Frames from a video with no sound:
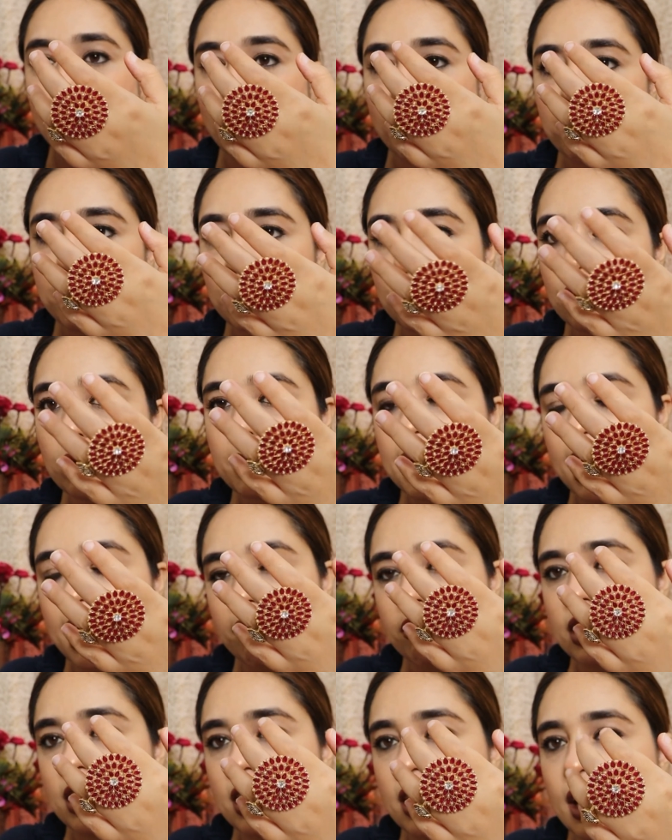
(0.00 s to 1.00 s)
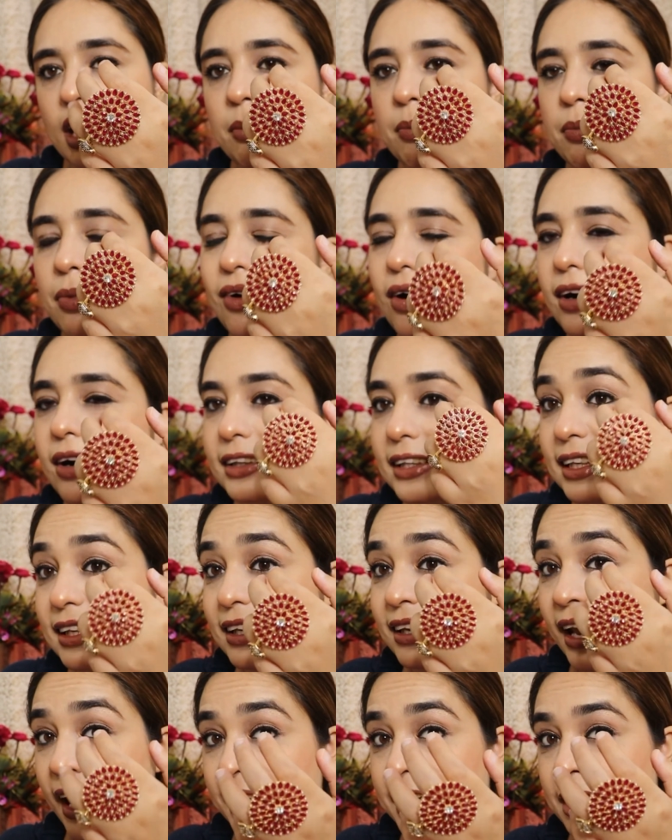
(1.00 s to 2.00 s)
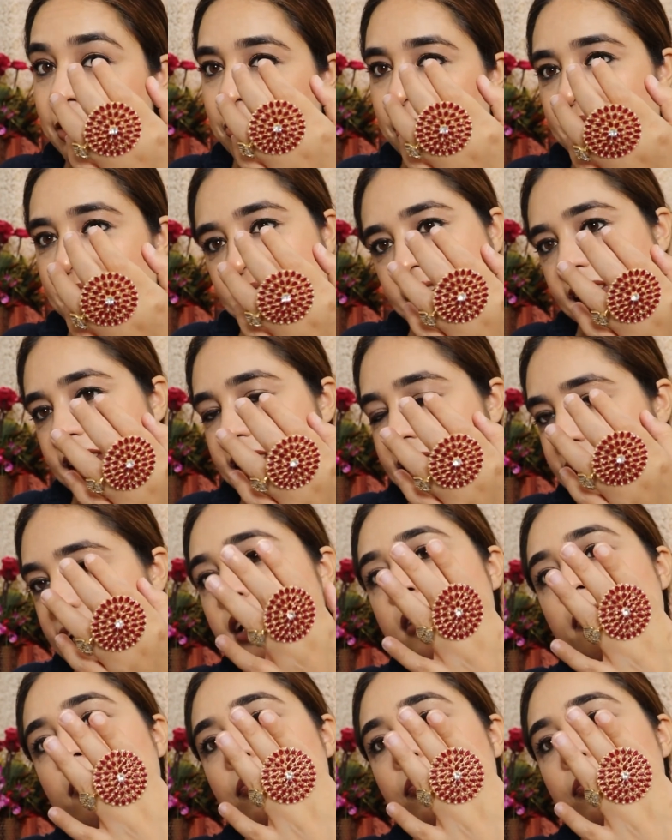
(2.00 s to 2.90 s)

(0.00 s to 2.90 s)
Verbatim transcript: और बिल्कुल भी हैवी नहीं है बहुत ही लाइट वेट है ये